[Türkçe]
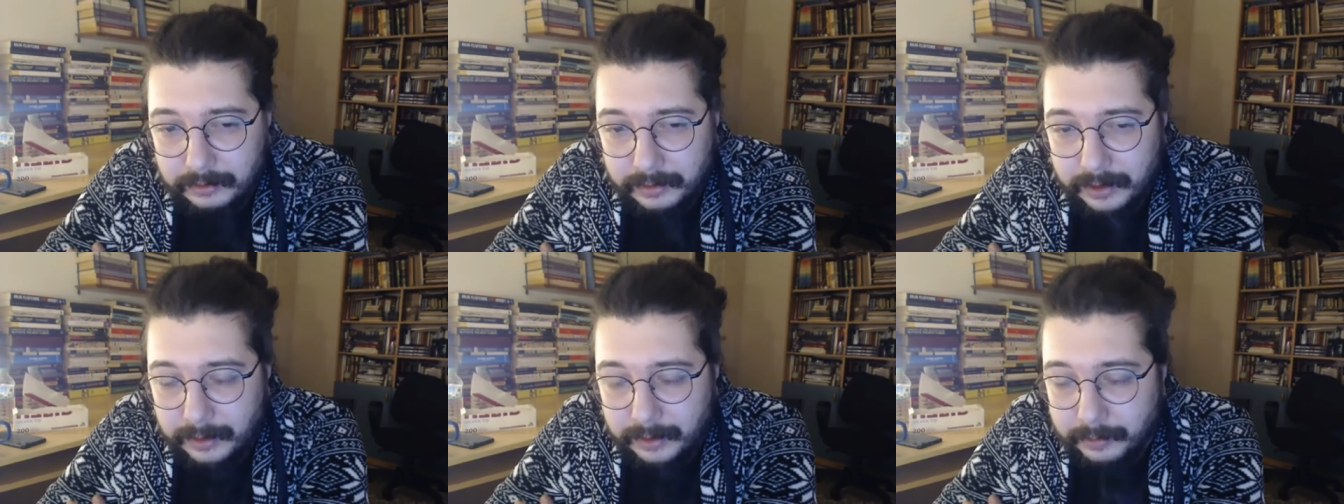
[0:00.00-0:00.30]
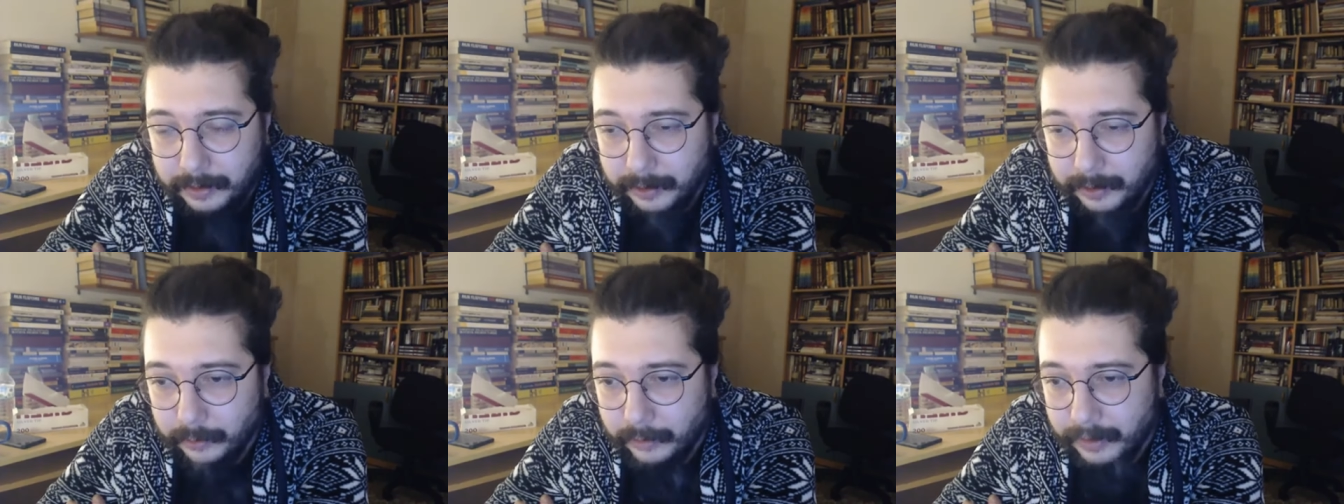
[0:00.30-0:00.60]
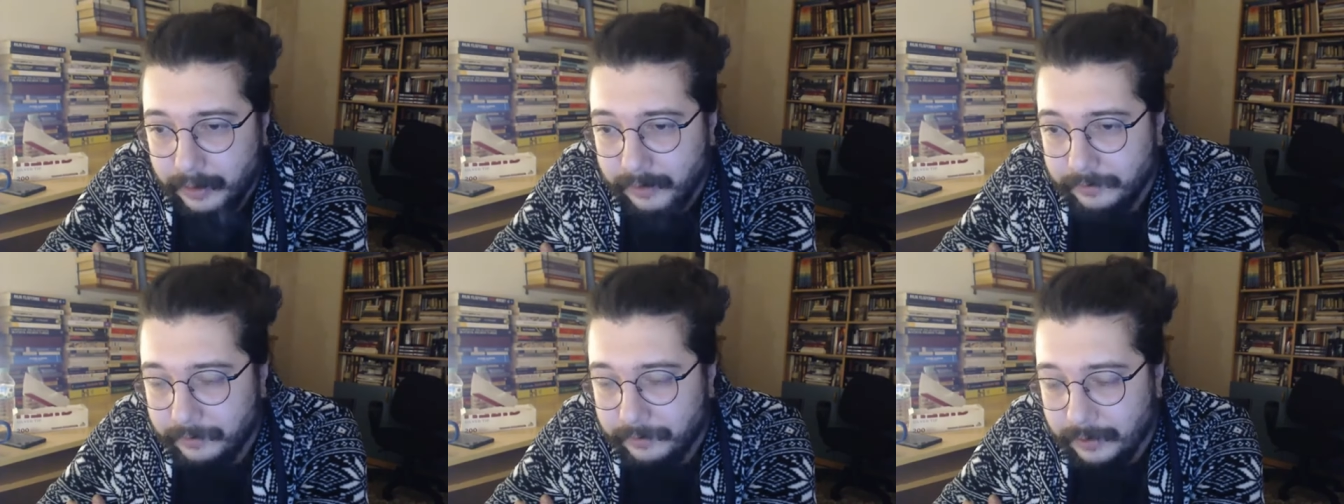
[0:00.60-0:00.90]
epey
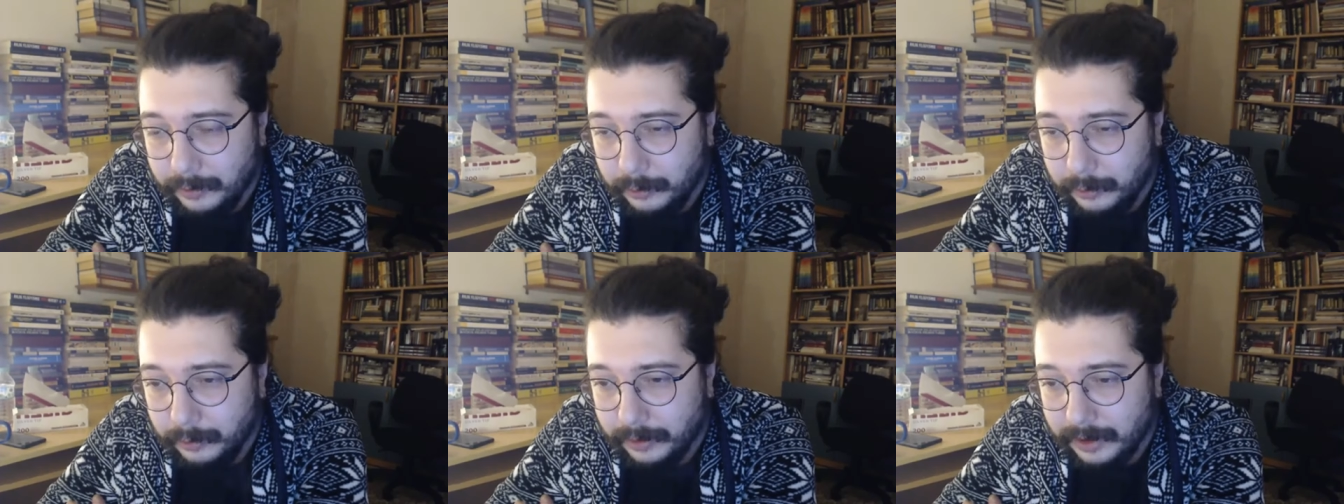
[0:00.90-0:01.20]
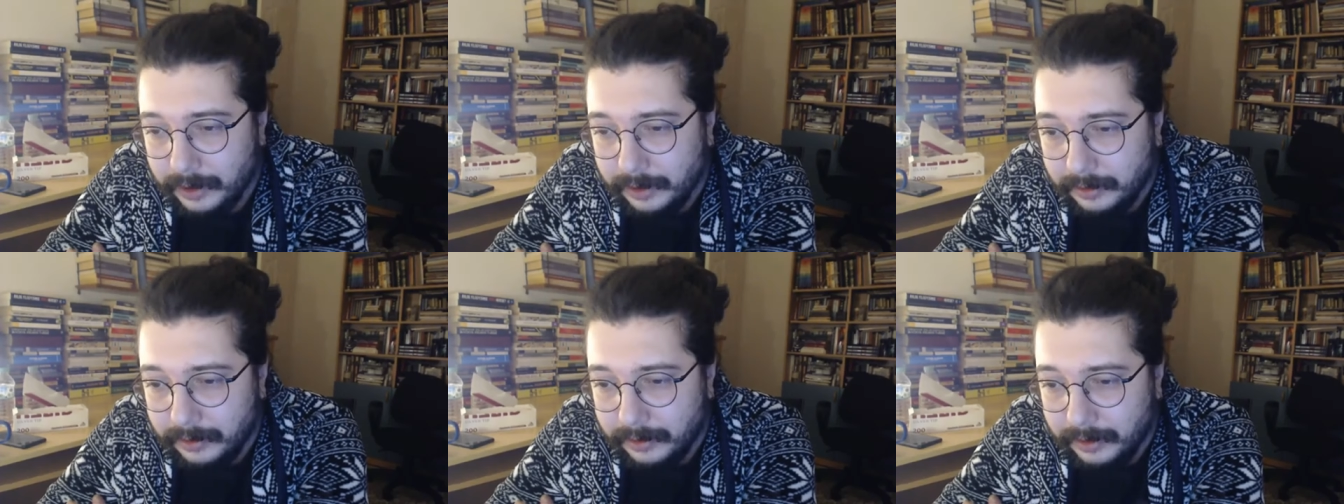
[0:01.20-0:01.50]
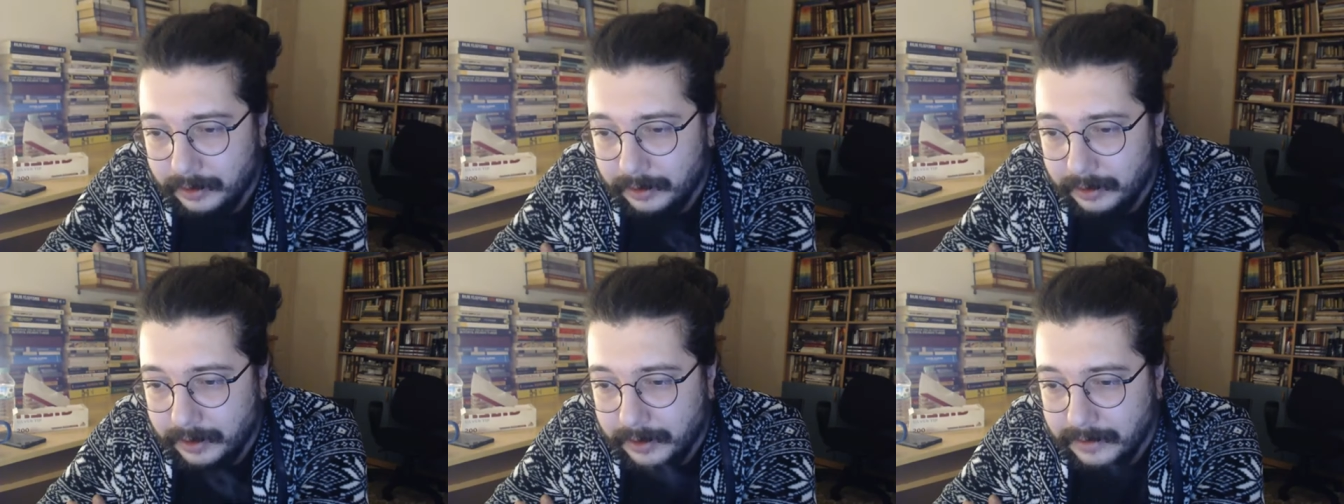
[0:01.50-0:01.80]
önem veriyorlar.
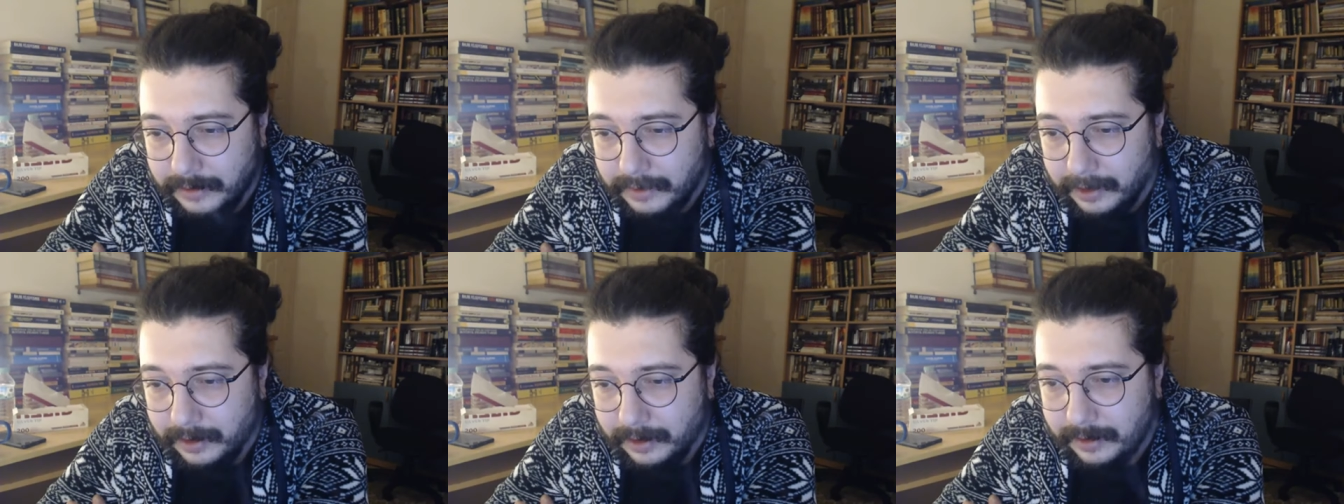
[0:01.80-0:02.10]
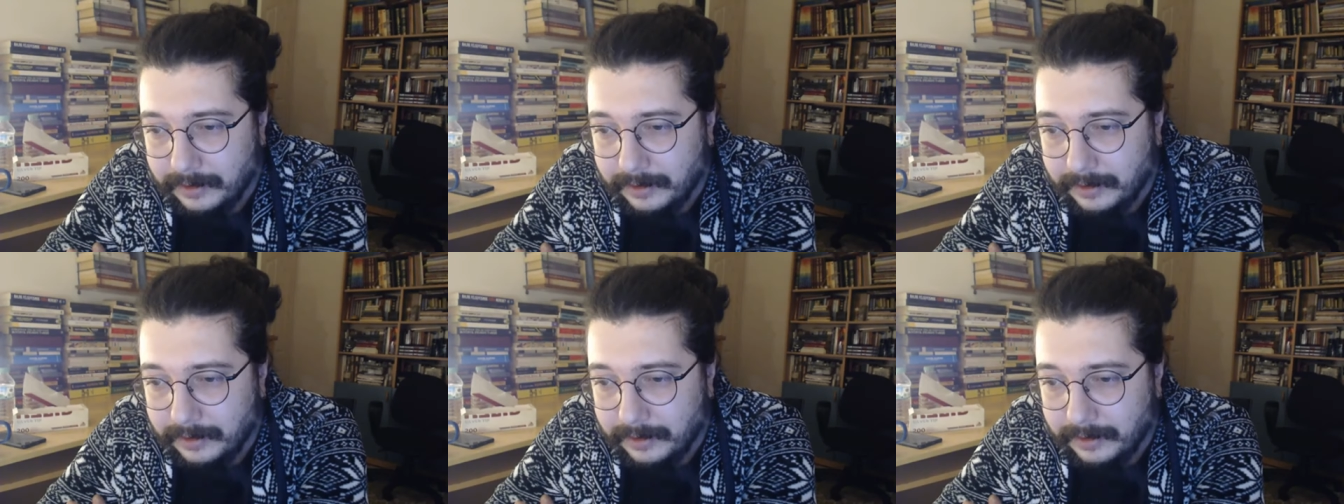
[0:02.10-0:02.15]
Tar ezel,